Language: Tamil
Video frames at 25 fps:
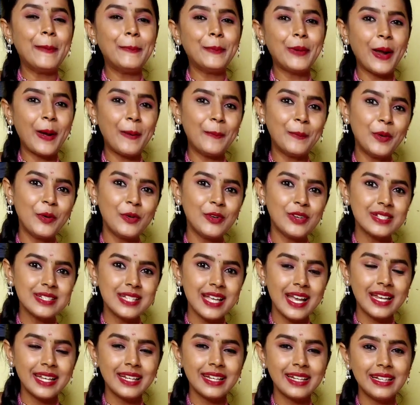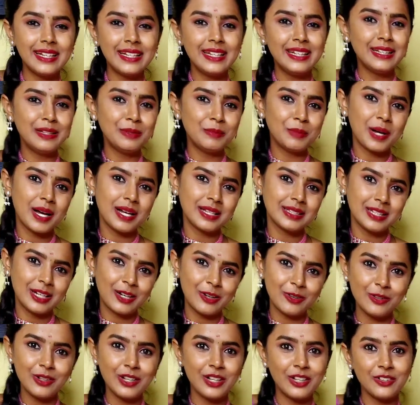அப்புறம் அம்மாவோட சாரி கட்டிட்டு இது
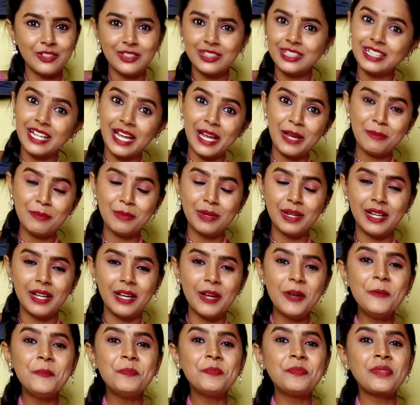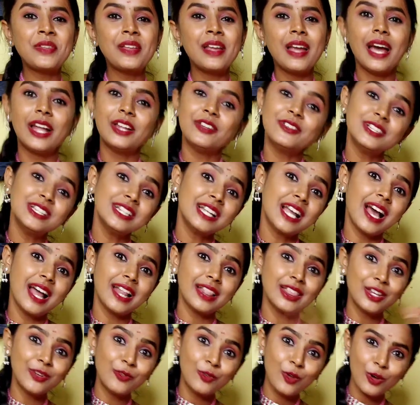மாற்றுற அளவுக்கு எனக்கு வந்து டைம் இல்லை அது வந்து
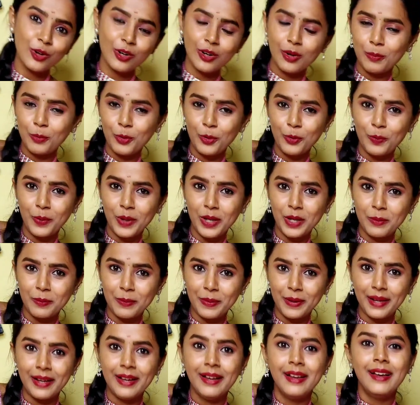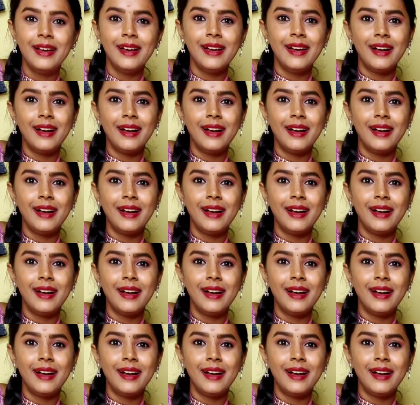நான் அந்த பிளாக்ல அப்லோட் பண்ணியிருப்பேன்